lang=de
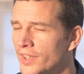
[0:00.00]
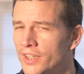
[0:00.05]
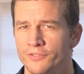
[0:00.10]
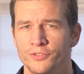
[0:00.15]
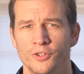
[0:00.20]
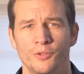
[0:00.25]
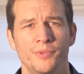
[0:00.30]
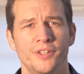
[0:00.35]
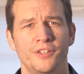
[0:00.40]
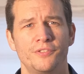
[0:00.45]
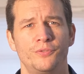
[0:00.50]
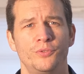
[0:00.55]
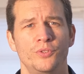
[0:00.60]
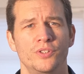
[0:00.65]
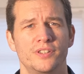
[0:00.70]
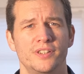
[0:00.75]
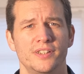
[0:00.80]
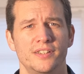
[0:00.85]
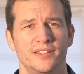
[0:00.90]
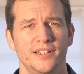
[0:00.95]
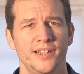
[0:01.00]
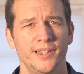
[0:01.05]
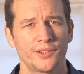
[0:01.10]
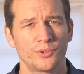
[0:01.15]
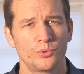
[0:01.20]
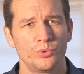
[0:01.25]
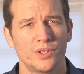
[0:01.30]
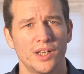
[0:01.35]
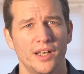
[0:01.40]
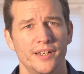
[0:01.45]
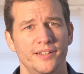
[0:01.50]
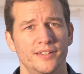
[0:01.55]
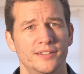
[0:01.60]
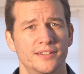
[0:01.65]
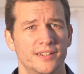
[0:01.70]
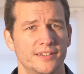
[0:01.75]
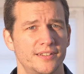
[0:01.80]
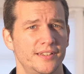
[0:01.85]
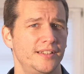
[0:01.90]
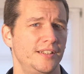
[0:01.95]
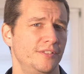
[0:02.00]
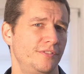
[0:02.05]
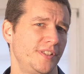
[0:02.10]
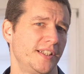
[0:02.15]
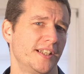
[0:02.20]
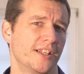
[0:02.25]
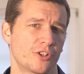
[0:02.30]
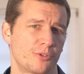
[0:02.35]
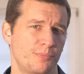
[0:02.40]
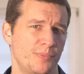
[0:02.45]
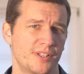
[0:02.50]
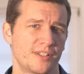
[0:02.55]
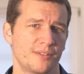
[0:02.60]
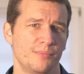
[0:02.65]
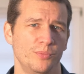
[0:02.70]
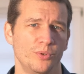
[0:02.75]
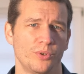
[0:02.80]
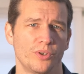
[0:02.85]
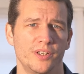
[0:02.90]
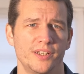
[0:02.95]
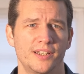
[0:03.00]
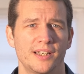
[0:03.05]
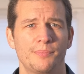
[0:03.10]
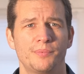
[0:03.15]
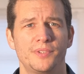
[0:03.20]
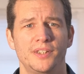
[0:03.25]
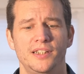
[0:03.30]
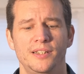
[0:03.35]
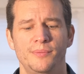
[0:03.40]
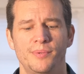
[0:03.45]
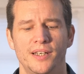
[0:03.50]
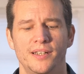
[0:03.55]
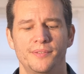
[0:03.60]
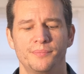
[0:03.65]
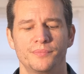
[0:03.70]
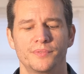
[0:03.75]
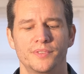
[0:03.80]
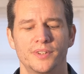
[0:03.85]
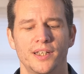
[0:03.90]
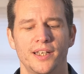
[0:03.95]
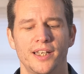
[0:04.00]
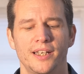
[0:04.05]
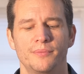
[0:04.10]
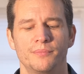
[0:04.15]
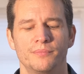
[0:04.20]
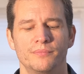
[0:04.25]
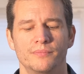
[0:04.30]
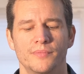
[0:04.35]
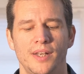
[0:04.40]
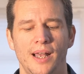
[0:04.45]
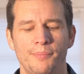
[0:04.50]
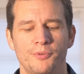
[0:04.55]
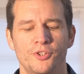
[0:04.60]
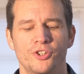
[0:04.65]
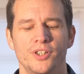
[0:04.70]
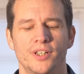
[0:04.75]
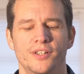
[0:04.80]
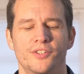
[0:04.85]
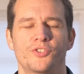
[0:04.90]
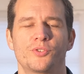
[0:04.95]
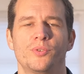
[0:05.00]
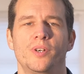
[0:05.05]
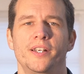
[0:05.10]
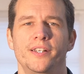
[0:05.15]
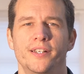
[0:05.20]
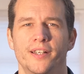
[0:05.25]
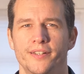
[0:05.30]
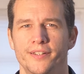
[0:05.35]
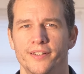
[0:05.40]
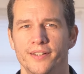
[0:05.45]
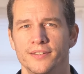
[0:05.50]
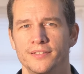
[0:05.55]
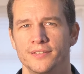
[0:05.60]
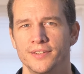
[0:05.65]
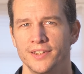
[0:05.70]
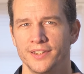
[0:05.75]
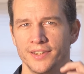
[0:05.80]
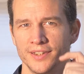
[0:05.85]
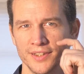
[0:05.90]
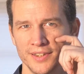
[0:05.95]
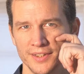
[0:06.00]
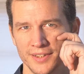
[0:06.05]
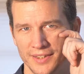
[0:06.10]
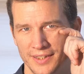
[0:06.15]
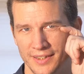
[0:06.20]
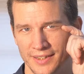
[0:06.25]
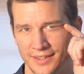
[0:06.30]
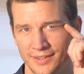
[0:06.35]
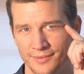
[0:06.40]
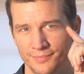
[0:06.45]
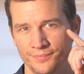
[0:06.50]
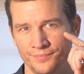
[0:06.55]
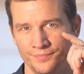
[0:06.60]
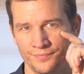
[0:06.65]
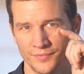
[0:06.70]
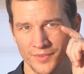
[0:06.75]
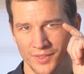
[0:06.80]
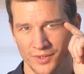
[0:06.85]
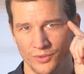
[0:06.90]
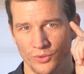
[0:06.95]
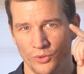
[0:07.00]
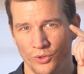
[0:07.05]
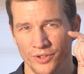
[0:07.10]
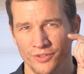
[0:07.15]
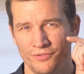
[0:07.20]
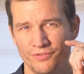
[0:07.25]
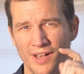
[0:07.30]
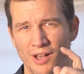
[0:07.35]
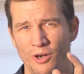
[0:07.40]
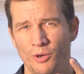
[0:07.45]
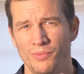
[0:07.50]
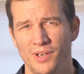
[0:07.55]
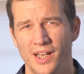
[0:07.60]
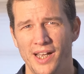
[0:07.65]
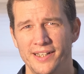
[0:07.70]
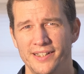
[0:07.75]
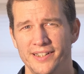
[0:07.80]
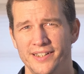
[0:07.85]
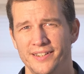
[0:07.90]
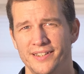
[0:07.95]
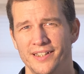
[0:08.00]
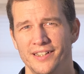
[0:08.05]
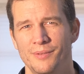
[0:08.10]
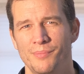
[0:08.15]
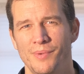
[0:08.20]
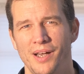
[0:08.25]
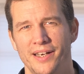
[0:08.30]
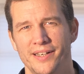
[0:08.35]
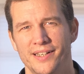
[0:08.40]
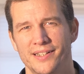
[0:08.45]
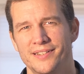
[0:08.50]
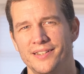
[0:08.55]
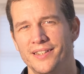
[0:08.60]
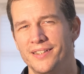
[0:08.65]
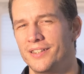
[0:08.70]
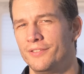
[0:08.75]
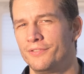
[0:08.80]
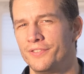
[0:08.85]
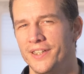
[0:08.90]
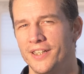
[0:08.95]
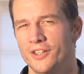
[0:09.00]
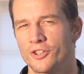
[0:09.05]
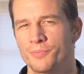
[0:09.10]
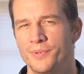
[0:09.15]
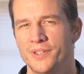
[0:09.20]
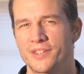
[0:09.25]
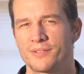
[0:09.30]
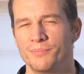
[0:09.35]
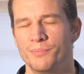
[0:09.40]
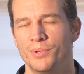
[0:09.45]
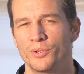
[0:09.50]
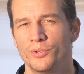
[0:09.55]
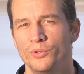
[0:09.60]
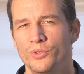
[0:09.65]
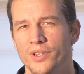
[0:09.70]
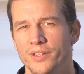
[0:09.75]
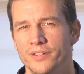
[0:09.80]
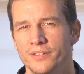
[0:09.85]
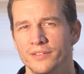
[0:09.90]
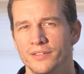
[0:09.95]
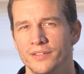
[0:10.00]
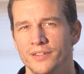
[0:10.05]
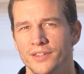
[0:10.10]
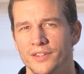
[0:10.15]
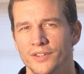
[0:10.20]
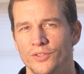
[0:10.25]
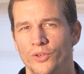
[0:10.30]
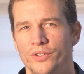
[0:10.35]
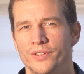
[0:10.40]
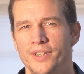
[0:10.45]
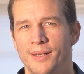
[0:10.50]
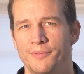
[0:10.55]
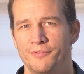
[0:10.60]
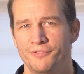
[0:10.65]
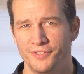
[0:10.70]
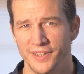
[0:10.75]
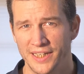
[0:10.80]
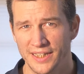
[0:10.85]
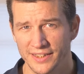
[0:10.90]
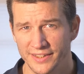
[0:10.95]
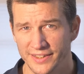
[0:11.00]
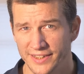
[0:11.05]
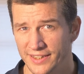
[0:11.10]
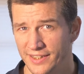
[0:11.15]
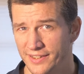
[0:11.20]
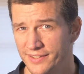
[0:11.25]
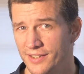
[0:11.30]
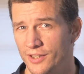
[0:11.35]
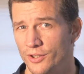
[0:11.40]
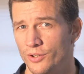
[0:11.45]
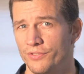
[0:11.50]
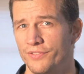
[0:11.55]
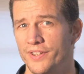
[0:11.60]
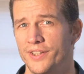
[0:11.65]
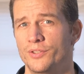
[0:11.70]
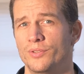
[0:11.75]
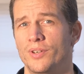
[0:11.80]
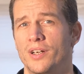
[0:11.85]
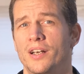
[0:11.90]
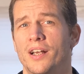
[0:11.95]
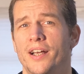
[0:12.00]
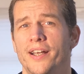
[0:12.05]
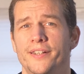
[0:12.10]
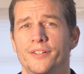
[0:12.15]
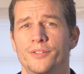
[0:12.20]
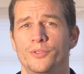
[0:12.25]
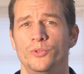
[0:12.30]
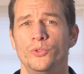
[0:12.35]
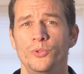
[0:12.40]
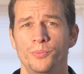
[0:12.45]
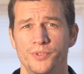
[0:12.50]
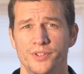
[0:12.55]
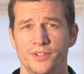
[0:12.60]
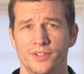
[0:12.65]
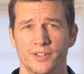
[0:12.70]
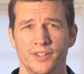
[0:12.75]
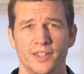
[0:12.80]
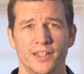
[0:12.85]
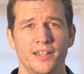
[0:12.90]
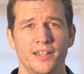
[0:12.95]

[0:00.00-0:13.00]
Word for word: für mich fühlt es sich nicht gut an, dass sich die Fingerspitzen berühren. Ich habe die lieber im geringen Abstand zueinander. Ähm, und warum leite ich dann immer an, dass sich die Fingerspitzen berühren und empfehle dir das auch, wenn du alleine übst?